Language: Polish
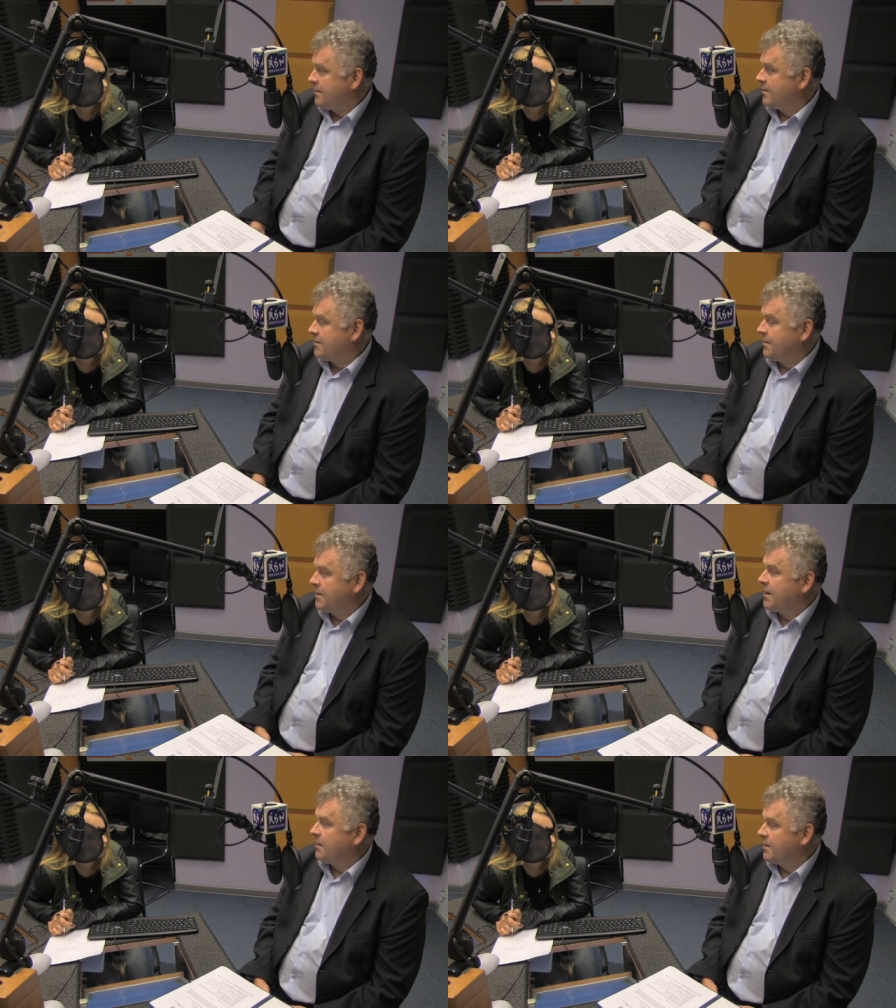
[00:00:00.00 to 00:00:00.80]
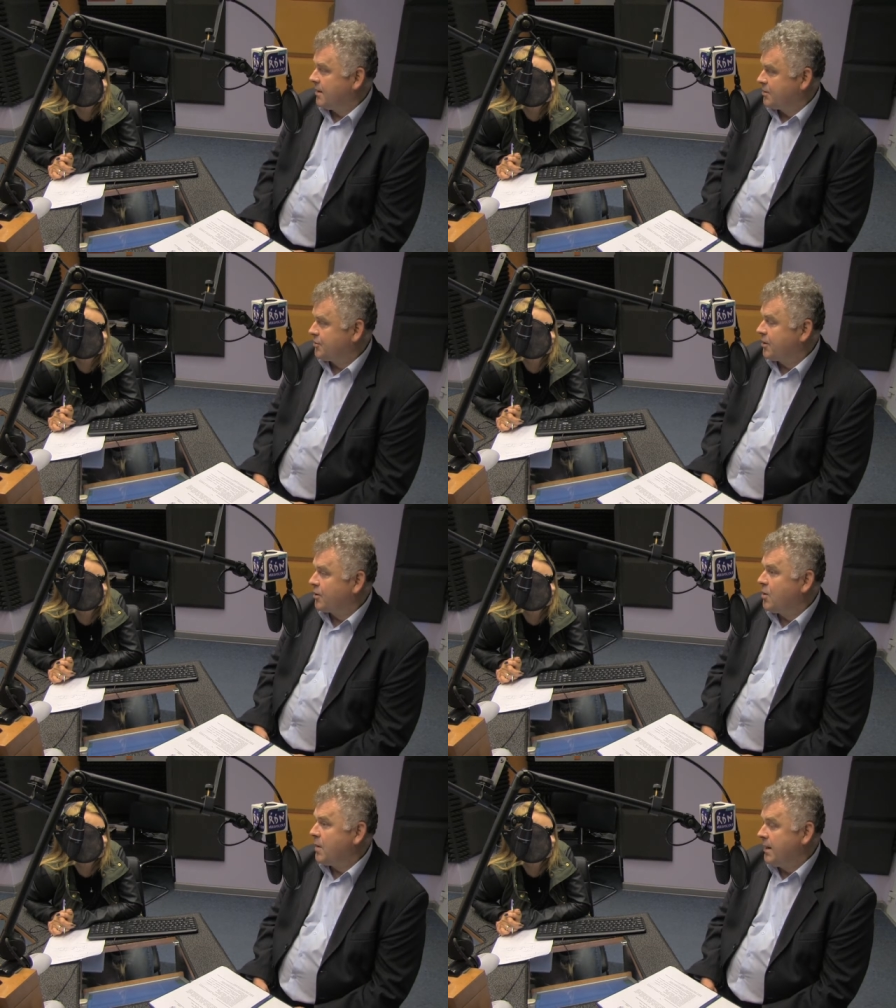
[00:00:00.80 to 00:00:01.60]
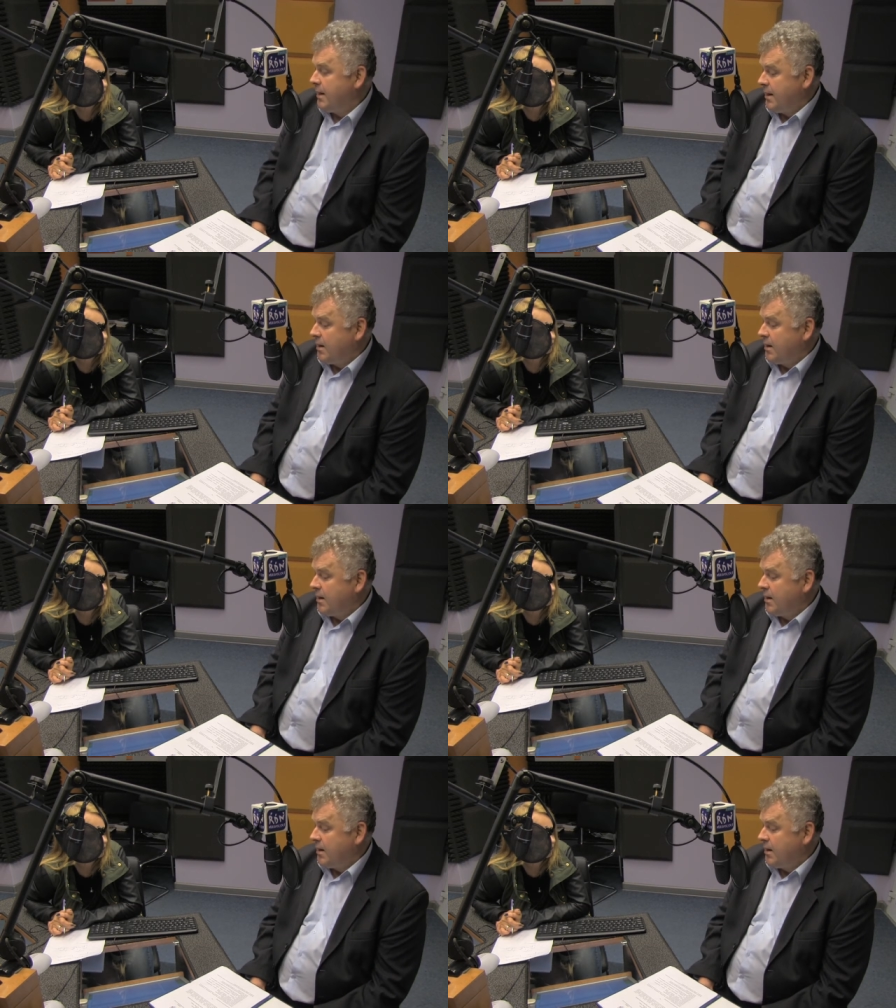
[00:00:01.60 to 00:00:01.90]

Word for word: e, z napędami na cztery koła,